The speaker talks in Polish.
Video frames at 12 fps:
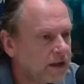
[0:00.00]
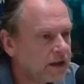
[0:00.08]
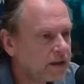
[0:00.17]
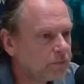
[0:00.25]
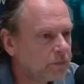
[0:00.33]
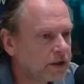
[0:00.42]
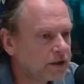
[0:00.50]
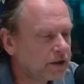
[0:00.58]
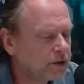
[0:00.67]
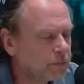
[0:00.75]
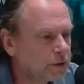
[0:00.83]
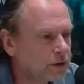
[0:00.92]

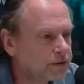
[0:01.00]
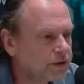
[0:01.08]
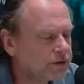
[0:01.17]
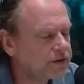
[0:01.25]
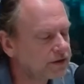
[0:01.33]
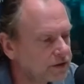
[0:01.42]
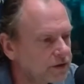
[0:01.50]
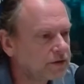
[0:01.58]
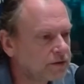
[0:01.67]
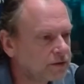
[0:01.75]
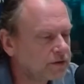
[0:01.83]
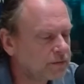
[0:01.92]
meteoprognozy, no
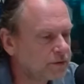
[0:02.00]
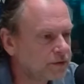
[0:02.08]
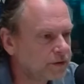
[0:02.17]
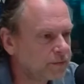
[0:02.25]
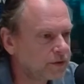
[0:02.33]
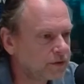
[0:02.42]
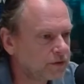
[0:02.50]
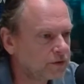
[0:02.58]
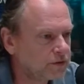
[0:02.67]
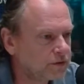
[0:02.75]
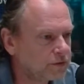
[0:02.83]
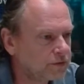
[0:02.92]
to, to możemy to
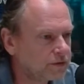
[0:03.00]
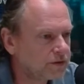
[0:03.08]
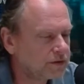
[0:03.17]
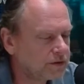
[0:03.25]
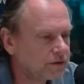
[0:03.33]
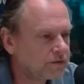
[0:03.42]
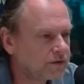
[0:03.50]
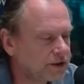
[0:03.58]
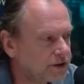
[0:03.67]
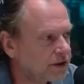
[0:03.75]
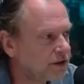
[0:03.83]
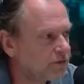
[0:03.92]
odczuć w
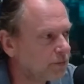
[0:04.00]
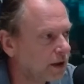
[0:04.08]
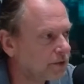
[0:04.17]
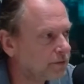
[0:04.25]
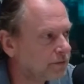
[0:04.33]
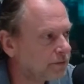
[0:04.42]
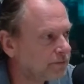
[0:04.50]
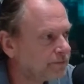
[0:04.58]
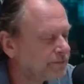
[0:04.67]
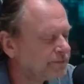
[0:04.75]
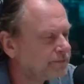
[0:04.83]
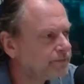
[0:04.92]
kieszeni w baku. A czy
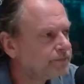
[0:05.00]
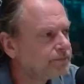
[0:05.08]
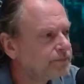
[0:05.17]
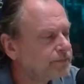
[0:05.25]
możemy liczyć na